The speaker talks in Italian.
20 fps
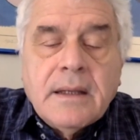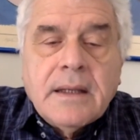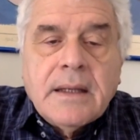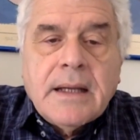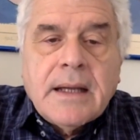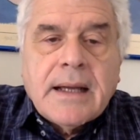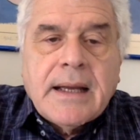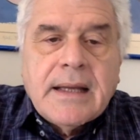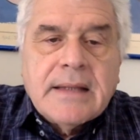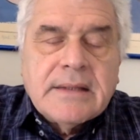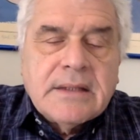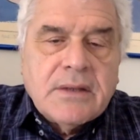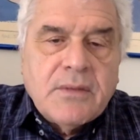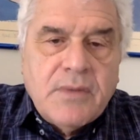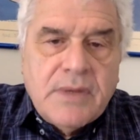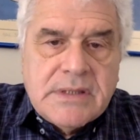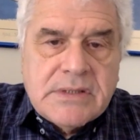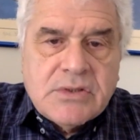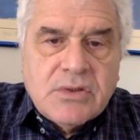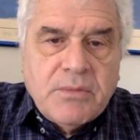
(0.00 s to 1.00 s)
Accanto a
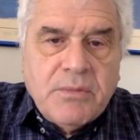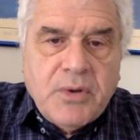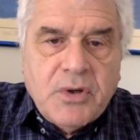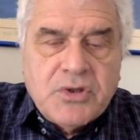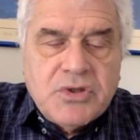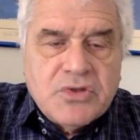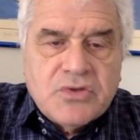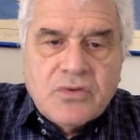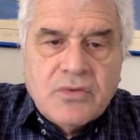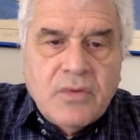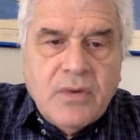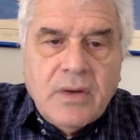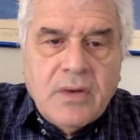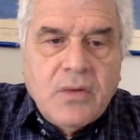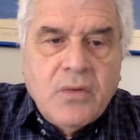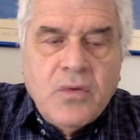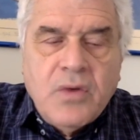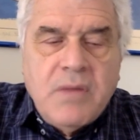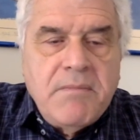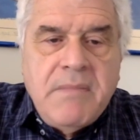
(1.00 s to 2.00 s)
questo poi ci sono
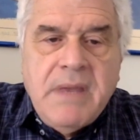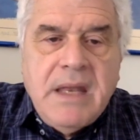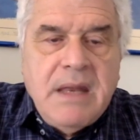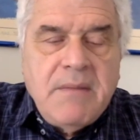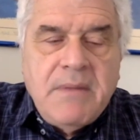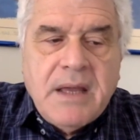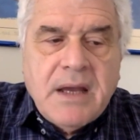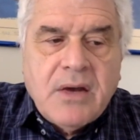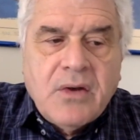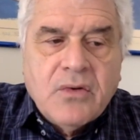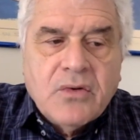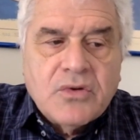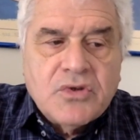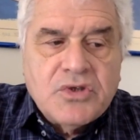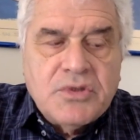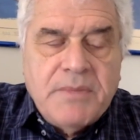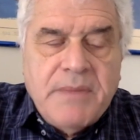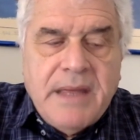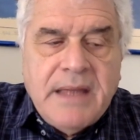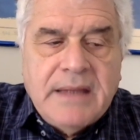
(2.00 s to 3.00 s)
alcuni minimi
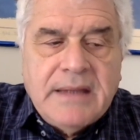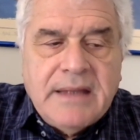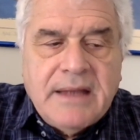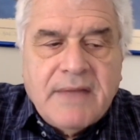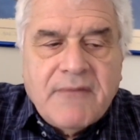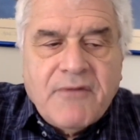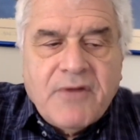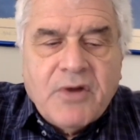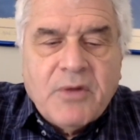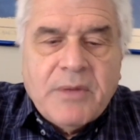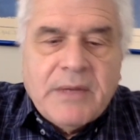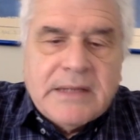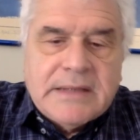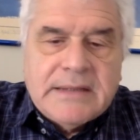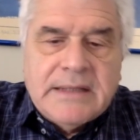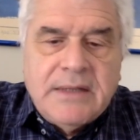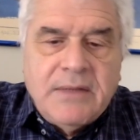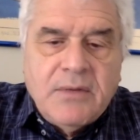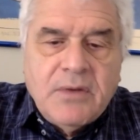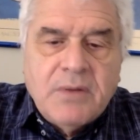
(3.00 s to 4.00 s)
accorgimenti che fanno
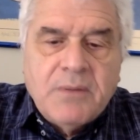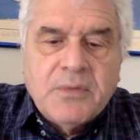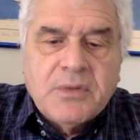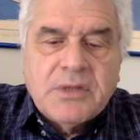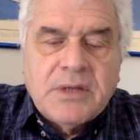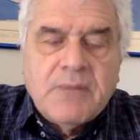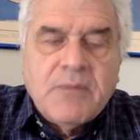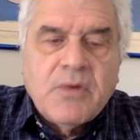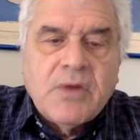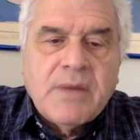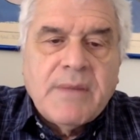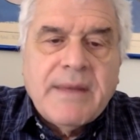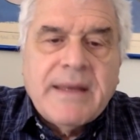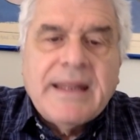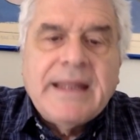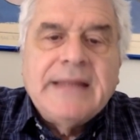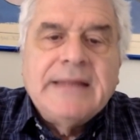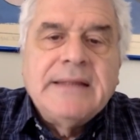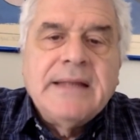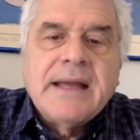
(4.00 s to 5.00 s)
parte di quello che potremmo chiamare
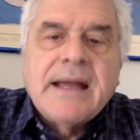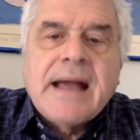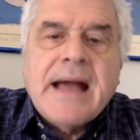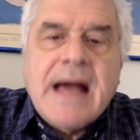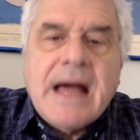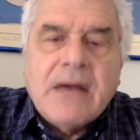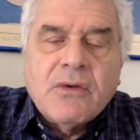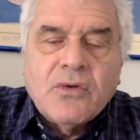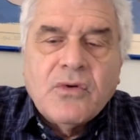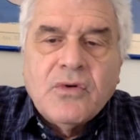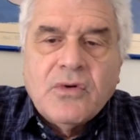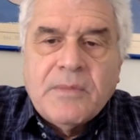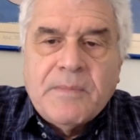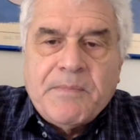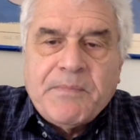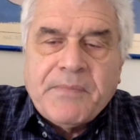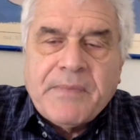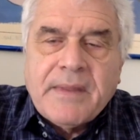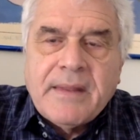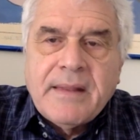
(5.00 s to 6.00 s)
il decalogo
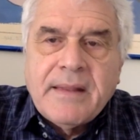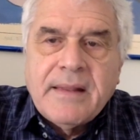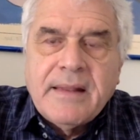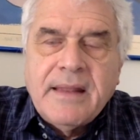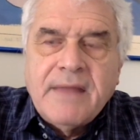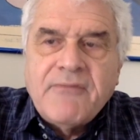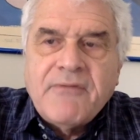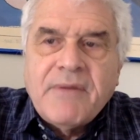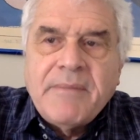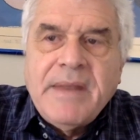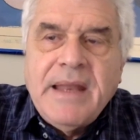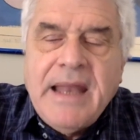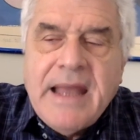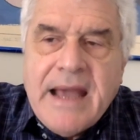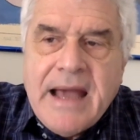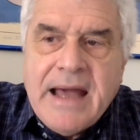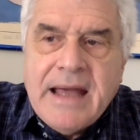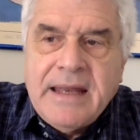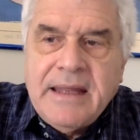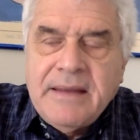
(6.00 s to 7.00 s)
dei
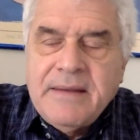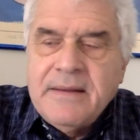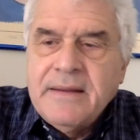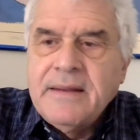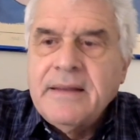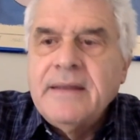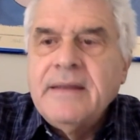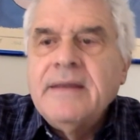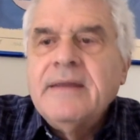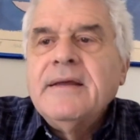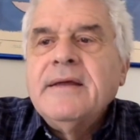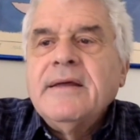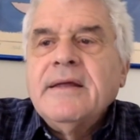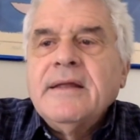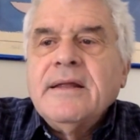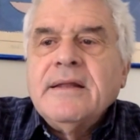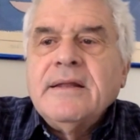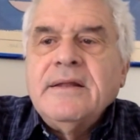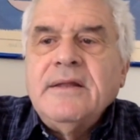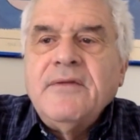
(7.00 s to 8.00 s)
familiari
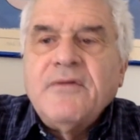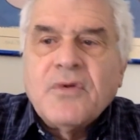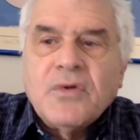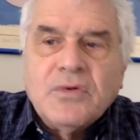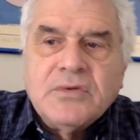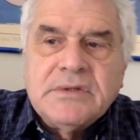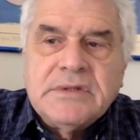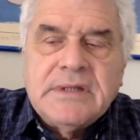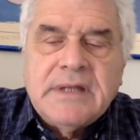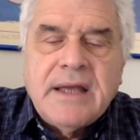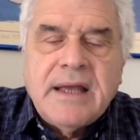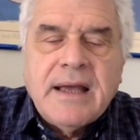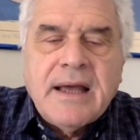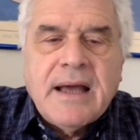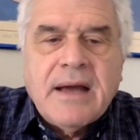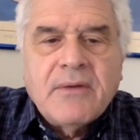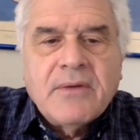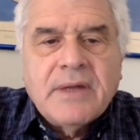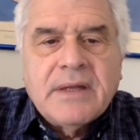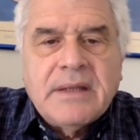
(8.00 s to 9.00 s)
di fronte
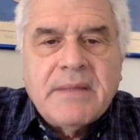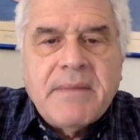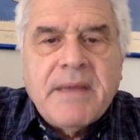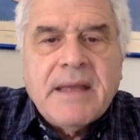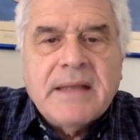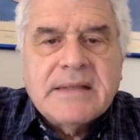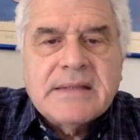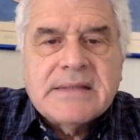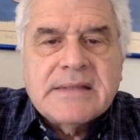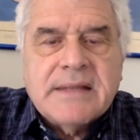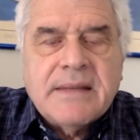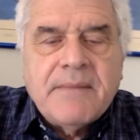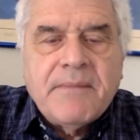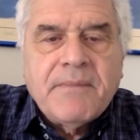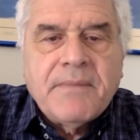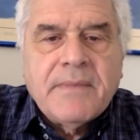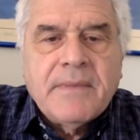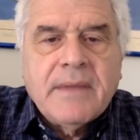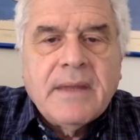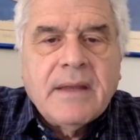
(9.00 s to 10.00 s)
a una demenza,
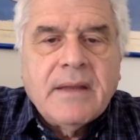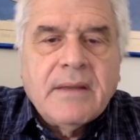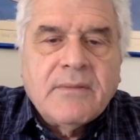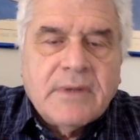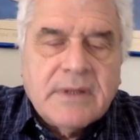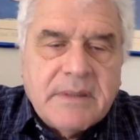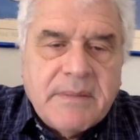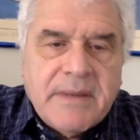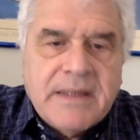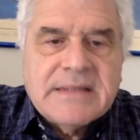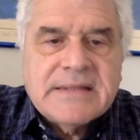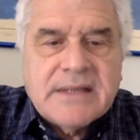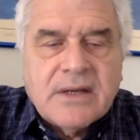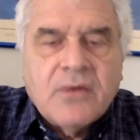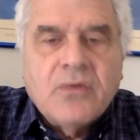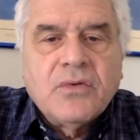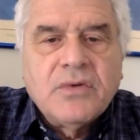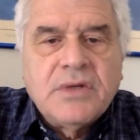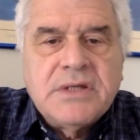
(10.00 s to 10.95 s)
eh, una demenza con